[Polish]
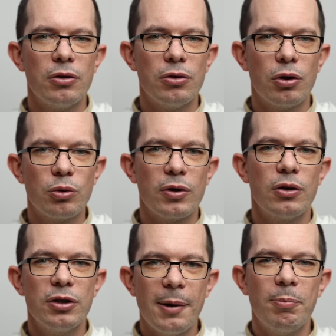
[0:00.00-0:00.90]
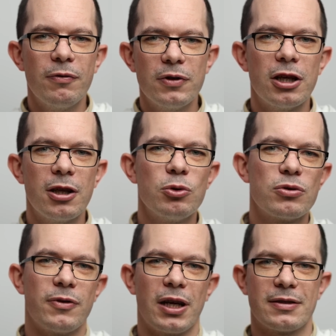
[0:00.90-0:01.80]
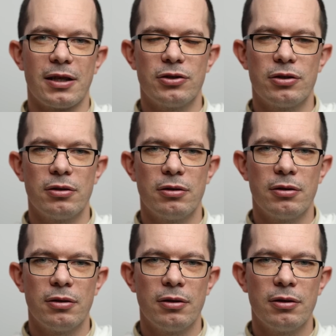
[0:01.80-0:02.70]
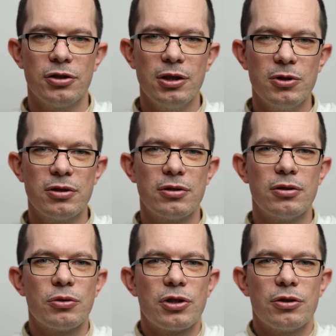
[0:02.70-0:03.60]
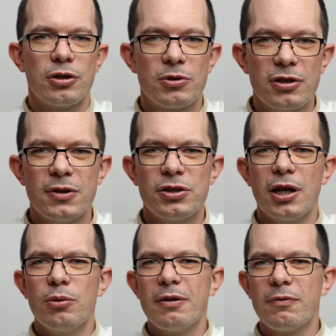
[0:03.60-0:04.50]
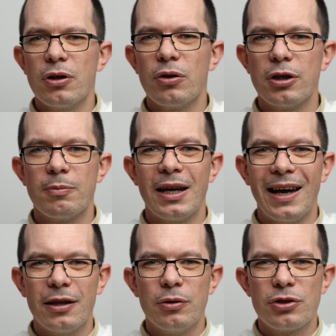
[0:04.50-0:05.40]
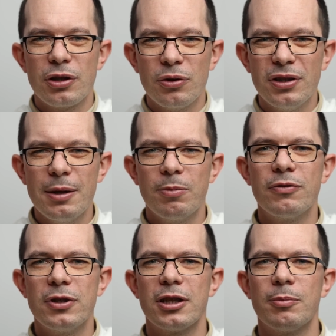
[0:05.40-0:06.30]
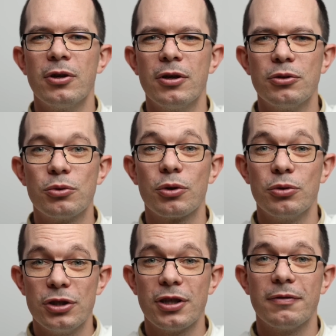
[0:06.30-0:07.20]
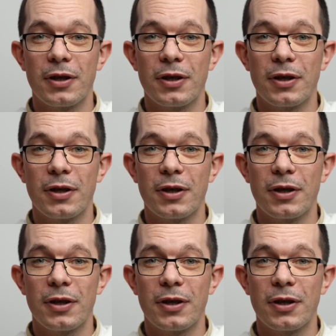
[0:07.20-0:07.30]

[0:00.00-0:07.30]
do którego nie powinienem już wracać. Czymś, do czego się przyzwyczaiłem, wygodnym, ale do czego nie powinienem już od dzisiaj